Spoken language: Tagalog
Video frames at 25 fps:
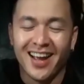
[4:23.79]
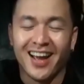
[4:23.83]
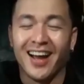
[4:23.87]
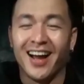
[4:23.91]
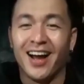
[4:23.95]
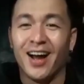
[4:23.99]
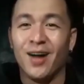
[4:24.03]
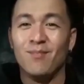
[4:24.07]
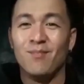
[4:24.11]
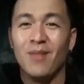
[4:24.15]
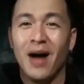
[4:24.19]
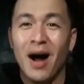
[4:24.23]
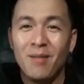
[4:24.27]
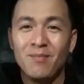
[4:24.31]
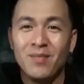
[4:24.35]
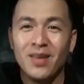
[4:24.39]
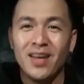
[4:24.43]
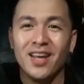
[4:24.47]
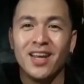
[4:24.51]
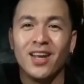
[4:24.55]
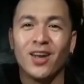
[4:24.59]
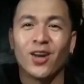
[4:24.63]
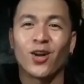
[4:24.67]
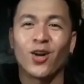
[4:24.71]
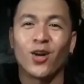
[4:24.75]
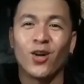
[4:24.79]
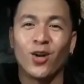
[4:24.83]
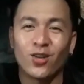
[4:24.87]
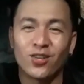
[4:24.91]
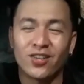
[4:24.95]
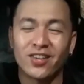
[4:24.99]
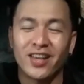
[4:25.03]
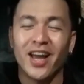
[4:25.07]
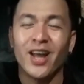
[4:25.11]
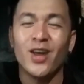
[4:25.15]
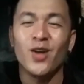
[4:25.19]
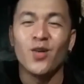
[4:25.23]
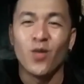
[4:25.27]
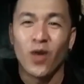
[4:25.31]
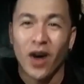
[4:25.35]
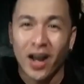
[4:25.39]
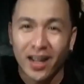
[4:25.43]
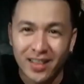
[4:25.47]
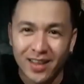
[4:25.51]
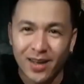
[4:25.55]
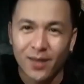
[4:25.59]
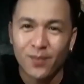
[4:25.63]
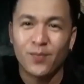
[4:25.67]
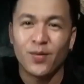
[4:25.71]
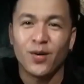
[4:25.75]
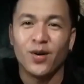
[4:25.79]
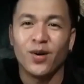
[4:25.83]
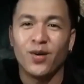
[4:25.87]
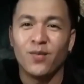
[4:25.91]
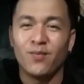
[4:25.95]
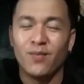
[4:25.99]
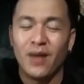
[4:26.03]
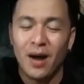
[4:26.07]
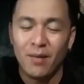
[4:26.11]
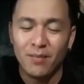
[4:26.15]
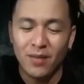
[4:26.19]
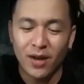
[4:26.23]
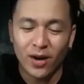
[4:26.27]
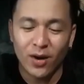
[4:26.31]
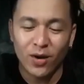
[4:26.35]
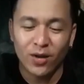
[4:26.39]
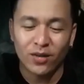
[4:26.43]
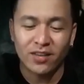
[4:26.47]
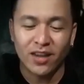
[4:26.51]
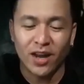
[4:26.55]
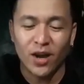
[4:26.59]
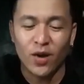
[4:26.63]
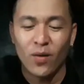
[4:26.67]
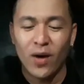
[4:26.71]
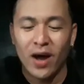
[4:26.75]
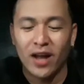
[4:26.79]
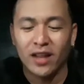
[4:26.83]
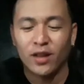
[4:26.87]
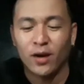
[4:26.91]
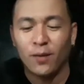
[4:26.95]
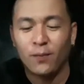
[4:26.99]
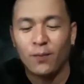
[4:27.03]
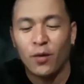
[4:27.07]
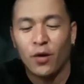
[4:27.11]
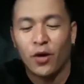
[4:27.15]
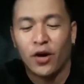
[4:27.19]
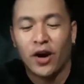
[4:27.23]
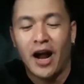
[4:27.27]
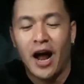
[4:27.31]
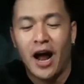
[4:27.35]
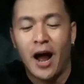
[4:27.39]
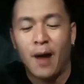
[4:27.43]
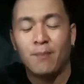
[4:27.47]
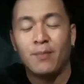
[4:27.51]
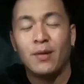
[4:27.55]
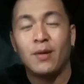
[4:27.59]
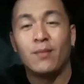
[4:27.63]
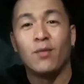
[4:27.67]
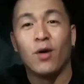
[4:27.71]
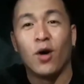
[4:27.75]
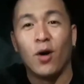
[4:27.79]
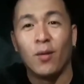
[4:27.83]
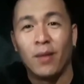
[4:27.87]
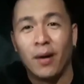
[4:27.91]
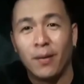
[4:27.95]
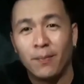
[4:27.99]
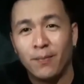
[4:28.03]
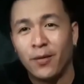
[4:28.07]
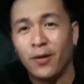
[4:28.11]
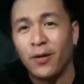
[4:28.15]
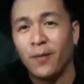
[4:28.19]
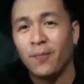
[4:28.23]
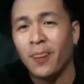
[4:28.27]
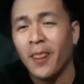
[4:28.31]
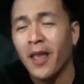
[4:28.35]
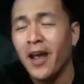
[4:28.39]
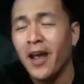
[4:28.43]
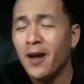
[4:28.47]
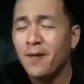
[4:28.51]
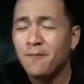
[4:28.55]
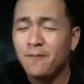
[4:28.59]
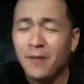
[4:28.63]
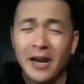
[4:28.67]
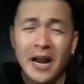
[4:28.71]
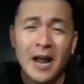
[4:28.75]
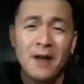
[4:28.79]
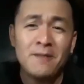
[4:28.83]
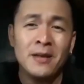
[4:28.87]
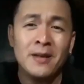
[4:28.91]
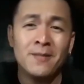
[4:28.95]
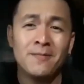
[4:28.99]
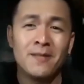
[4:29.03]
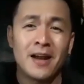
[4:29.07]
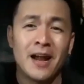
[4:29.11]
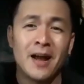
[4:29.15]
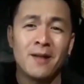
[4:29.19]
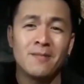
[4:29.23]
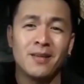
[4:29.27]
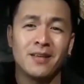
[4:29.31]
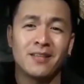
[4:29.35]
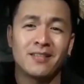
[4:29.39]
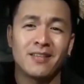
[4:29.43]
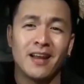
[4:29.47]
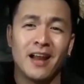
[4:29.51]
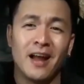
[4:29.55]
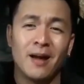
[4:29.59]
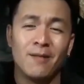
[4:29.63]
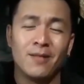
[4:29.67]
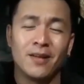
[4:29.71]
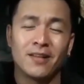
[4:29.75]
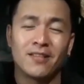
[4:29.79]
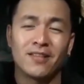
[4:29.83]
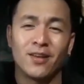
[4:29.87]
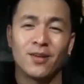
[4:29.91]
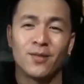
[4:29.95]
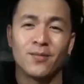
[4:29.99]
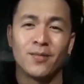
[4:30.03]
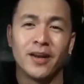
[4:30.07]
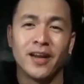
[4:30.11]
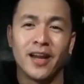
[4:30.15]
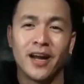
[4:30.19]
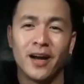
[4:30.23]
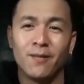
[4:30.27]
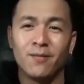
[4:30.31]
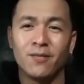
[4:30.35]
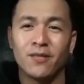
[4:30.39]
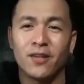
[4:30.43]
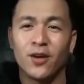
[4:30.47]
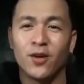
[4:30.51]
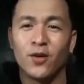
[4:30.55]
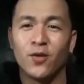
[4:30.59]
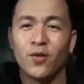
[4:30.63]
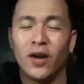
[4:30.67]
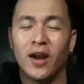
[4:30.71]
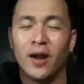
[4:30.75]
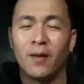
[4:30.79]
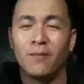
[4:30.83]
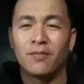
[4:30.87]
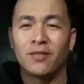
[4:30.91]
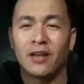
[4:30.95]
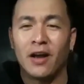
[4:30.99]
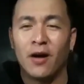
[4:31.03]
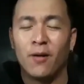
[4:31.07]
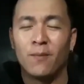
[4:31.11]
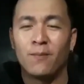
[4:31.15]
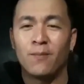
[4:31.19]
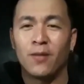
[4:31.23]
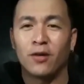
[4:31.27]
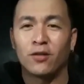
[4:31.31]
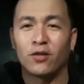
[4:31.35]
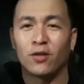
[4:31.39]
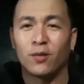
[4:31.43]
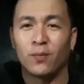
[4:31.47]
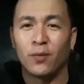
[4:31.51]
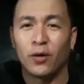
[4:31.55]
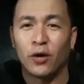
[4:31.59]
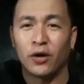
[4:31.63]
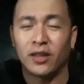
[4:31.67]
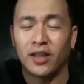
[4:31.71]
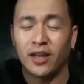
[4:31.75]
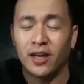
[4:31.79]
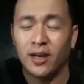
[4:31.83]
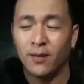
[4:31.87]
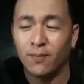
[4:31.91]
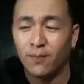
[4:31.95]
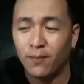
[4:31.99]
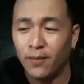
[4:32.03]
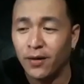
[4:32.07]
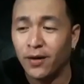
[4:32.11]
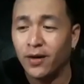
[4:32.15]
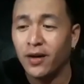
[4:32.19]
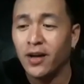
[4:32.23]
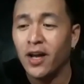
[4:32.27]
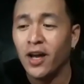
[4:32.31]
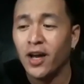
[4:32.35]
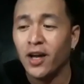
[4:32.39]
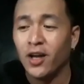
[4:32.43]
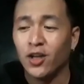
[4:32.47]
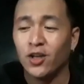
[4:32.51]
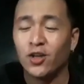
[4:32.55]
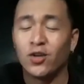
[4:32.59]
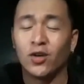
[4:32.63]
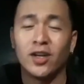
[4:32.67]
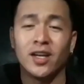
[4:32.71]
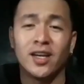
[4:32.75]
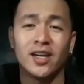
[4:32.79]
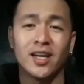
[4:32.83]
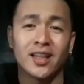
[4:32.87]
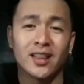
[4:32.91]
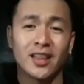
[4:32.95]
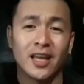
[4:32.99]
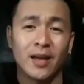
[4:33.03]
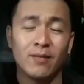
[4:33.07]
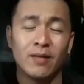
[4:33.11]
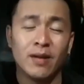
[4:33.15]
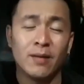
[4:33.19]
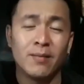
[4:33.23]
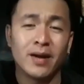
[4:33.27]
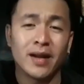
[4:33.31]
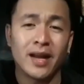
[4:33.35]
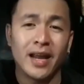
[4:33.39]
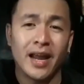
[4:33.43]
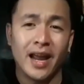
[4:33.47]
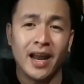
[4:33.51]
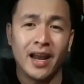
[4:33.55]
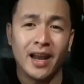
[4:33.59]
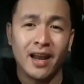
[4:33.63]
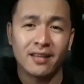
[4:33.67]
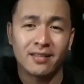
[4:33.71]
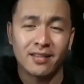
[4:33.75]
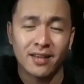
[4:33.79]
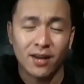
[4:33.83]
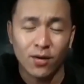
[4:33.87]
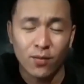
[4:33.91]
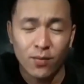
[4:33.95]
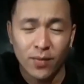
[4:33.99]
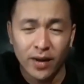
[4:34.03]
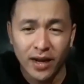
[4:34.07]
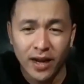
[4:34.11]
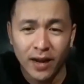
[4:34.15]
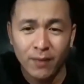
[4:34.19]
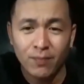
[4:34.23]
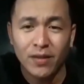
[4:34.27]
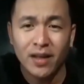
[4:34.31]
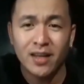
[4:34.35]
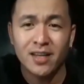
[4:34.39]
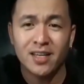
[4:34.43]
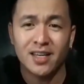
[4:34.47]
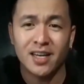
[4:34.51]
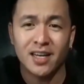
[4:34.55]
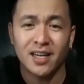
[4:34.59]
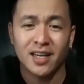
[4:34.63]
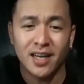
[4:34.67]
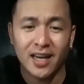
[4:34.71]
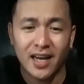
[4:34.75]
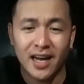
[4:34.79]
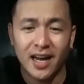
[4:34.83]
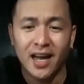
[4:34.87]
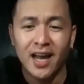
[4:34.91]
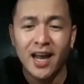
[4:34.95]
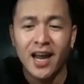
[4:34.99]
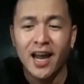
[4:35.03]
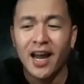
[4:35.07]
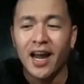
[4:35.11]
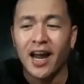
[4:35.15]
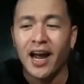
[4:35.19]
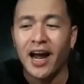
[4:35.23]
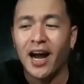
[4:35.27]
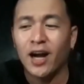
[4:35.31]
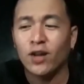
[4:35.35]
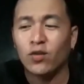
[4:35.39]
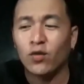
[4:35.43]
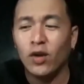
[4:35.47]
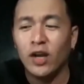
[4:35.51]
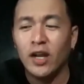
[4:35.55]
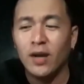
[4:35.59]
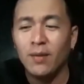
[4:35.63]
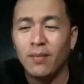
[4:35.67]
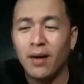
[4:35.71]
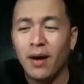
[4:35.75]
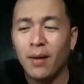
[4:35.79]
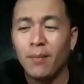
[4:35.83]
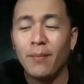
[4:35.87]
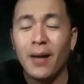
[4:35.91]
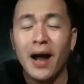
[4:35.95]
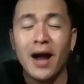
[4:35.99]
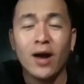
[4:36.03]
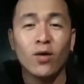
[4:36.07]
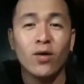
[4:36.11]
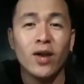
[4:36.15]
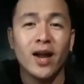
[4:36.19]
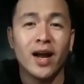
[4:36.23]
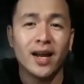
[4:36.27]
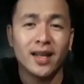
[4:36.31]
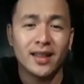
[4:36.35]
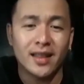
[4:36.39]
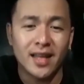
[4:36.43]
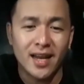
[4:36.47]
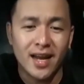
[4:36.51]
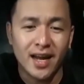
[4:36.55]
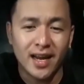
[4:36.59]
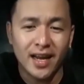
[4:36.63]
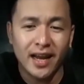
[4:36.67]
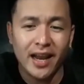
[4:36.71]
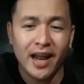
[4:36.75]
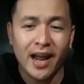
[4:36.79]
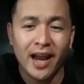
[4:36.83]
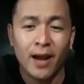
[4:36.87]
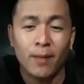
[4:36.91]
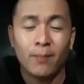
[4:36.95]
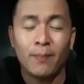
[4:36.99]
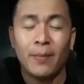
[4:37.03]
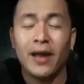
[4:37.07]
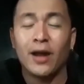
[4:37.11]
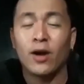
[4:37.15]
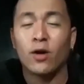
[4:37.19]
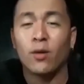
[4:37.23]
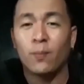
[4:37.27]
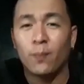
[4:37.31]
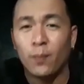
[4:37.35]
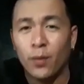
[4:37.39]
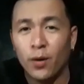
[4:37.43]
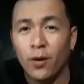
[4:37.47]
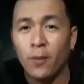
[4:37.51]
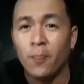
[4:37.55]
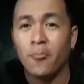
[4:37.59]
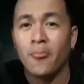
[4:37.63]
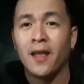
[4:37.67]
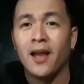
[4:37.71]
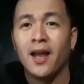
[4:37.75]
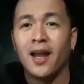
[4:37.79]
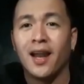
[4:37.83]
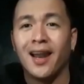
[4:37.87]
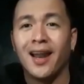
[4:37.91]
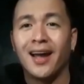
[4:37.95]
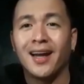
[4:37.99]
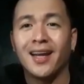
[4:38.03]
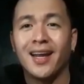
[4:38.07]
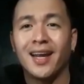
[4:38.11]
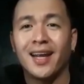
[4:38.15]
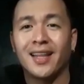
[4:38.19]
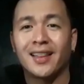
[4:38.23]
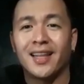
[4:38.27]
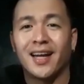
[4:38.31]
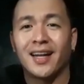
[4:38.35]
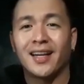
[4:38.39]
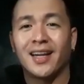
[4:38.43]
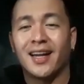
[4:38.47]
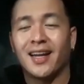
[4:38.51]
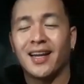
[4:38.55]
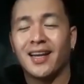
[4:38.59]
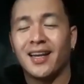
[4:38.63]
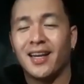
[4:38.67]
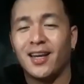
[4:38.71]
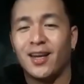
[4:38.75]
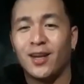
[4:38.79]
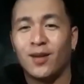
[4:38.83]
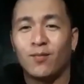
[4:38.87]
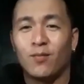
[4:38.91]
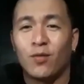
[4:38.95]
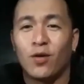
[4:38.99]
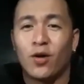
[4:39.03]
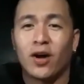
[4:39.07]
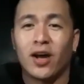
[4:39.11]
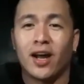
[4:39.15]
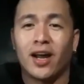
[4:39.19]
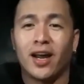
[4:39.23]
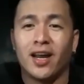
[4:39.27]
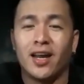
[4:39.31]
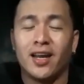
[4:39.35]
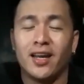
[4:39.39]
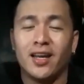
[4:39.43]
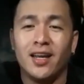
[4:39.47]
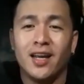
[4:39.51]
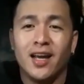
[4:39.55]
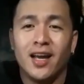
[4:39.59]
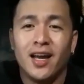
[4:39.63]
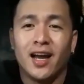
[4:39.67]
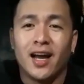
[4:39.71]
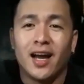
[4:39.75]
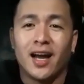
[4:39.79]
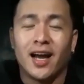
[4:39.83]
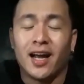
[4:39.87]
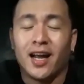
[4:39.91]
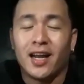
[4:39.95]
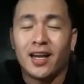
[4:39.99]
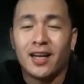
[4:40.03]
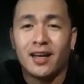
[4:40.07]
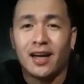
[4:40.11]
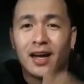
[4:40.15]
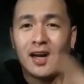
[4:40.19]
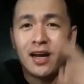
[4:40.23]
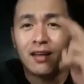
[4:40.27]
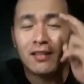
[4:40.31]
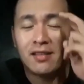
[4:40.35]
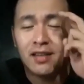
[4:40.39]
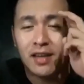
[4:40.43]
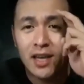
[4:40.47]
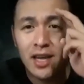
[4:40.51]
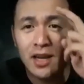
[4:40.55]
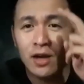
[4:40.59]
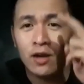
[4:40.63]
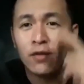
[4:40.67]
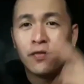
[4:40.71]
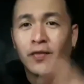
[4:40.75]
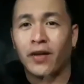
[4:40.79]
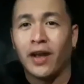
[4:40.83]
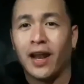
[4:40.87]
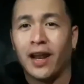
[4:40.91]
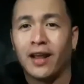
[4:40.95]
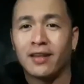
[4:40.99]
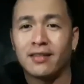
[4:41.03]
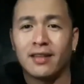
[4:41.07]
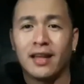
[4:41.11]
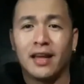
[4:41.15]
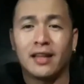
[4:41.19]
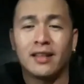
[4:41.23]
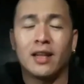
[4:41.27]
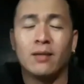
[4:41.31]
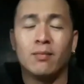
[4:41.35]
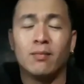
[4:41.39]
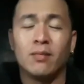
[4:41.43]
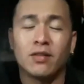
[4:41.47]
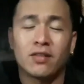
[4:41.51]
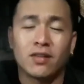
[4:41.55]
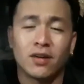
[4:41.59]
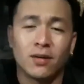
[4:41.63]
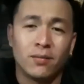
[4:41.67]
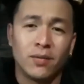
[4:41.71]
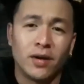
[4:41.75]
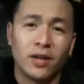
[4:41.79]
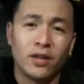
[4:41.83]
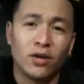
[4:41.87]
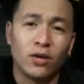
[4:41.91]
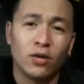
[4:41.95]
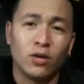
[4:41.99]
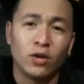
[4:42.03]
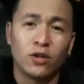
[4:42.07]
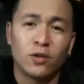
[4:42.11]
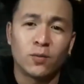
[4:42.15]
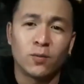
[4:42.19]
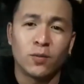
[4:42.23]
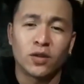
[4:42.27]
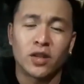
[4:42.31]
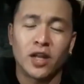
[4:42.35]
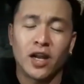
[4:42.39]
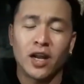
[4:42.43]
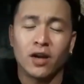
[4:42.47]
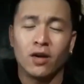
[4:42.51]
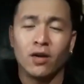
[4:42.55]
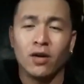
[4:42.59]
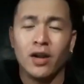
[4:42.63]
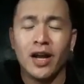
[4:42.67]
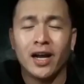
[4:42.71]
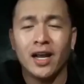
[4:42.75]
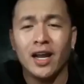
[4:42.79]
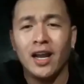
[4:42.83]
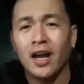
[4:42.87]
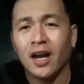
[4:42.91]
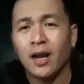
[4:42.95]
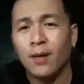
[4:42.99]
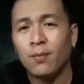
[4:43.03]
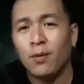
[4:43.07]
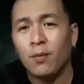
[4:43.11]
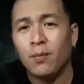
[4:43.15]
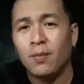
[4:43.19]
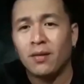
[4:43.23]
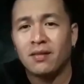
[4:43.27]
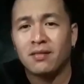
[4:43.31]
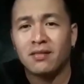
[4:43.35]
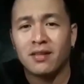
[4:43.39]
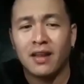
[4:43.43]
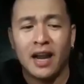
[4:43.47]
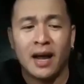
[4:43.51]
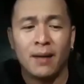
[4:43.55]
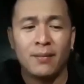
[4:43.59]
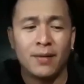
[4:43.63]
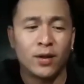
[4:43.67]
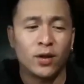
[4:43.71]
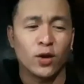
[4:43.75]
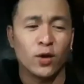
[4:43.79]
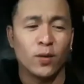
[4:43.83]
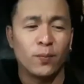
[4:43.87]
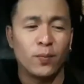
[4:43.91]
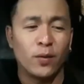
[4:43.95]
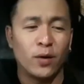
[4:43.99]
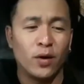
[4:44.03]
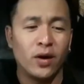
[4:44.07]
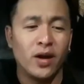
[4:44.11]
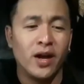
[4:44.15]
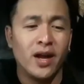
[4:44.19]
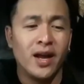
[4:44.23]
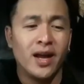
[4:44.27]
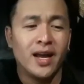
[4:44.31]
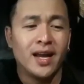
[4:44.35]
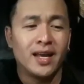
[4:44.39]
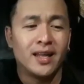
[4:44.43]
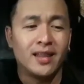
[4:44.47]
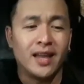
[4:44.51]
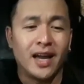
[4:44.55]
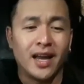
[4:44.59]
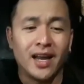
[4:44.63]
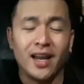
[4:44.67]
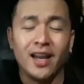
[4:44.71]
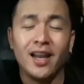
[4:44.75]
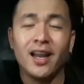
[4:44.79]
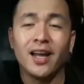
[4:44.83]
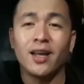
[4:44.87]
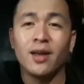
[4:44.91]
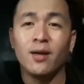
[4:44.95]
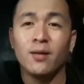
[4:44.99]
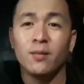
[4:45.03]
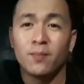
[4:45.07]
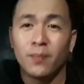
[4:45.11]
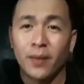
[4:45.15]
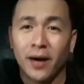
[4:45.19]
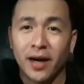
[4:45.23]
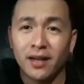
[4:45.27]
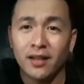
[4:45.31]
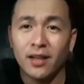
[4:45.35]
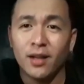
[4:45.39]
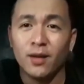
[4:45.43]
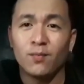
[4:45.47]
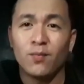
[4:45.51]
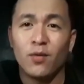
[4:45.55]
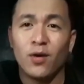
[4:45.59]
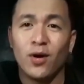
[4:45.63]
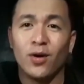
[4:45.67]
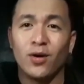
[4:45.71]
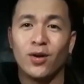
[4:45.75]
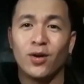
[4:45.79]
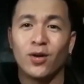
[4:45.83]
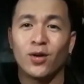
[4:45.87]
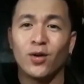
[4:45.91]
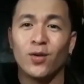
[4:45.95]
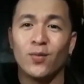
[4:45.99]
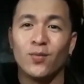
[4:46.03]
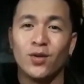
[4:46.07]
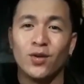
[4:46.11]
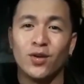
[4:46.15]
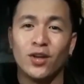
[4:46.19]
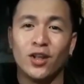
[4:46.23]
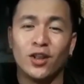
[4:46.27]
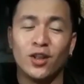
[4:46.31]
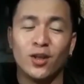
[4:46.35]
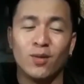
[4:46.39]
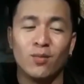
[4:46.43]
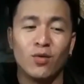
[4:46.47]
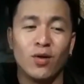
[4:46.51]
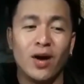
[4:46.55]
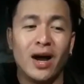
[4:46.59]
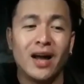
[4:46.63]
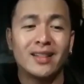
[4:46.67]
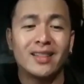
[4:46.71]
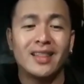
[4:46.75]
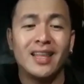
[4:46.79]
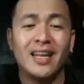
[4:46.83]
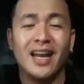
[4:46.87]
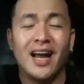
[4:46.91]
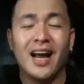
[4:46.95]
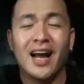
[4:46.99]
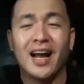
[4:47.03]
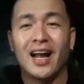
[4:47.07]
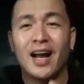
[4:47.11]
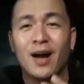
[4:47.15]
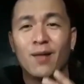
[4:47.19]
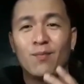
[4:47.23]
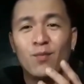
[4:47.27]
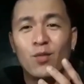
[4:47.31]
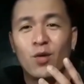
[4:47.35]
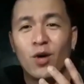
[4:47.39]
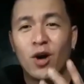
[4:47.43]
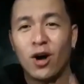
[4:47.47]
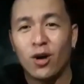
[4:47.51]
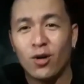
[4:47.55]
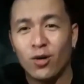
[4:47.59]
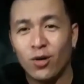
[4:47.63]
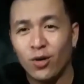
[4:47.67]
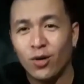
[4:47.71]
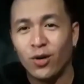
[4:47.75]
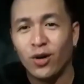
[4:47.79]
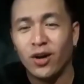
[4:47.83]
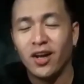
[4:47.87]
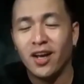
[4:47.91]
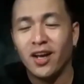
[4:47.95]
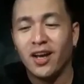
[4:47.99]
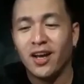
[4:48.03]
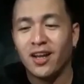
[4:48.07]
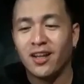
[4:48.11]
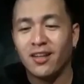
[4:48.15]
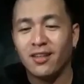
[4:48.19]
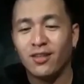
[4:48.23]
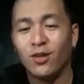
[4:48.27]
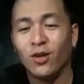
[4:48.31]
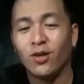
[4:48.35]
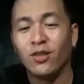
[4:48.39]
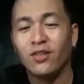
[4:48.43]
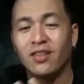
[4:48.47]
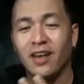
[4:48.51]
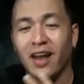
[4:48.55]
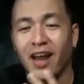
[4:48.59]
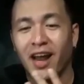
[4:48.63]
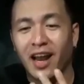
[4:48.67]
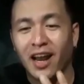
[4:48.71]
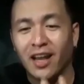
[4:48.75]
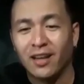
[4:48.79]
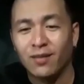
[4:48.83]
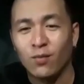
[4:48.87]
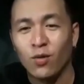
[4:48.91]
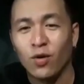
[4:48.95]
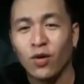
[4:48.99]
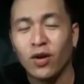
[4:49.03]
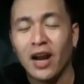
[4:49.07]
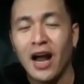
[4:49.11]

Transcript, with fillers: Uh, ah, Mami Rosa Iwata po. Mami Rosa Iwata po or Happy Moma po Maraming maraming salamat sa iyo, madam, sa iyong walang sawang pagsuporta din po. During that time na mag-LS ako, madam, nandyan ka. Actually, ma'am, bago lang kita nakilala, pero po, lagi kitang naririnig po kay, ay, uh, sa King of LS natin, Mr. Brotherhood po talaga. Laki-laki po pasasalamat ko po dahil naging part din po ako ng community mo. At tinanggap mo ako doon sa LS mo.